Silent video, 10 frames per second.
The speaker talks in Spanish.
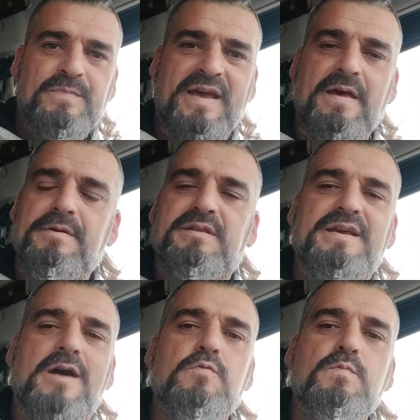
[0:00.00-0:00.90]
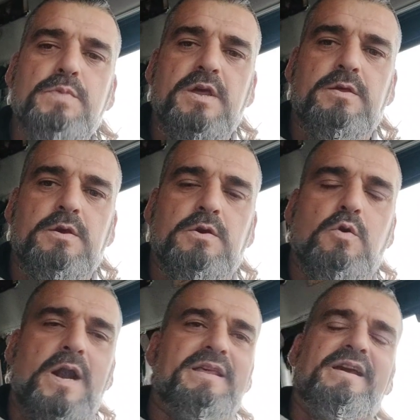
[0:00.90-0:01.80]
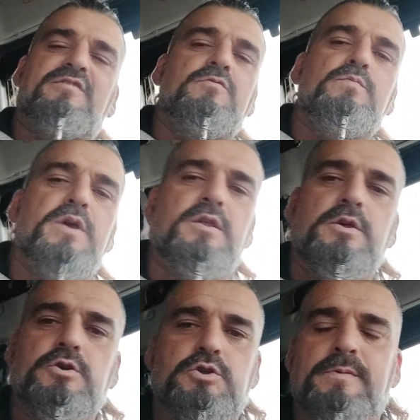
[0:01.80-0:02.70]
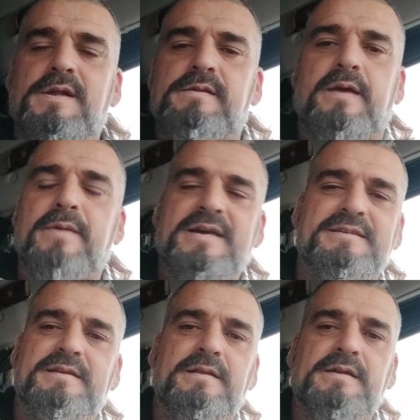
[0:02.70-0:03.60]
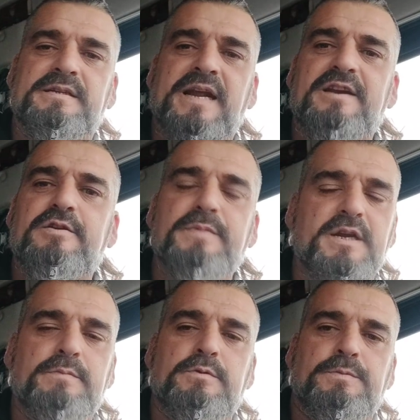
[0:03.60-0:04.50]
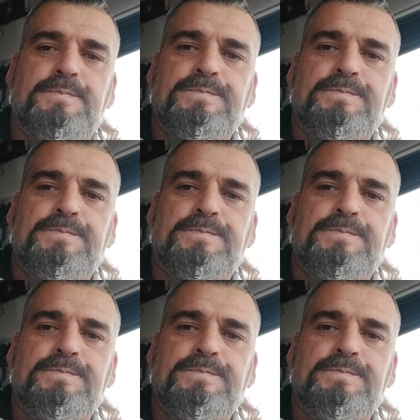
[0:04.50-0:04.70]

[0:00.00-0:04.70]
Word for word: Cada vez que hago un vídeo o alguien hace un vídeo sobre el tema este del salario mínimo,